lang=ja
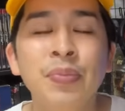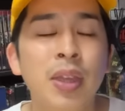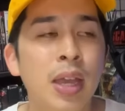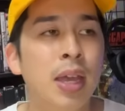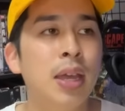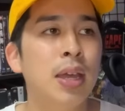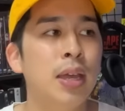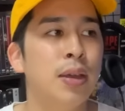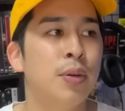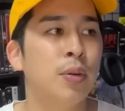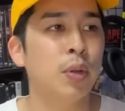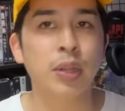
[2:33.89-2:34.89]

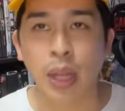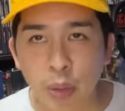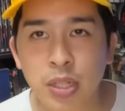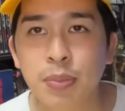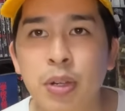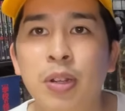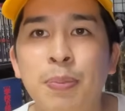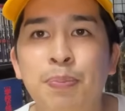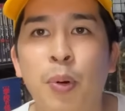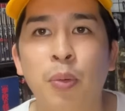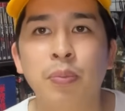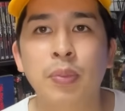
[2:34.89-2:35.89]
えー、楽しめる一
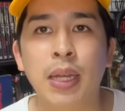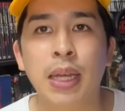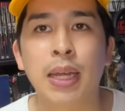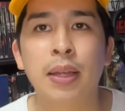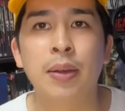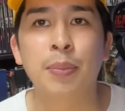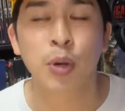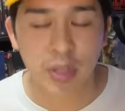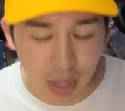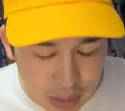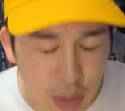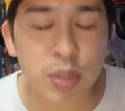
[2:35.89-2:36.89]
本、えー、僕
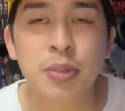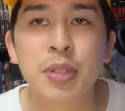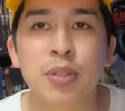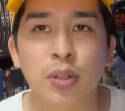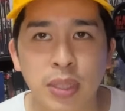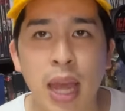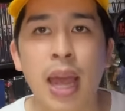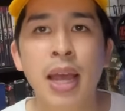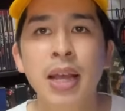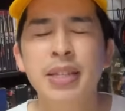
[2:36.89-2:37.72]
約束しますので、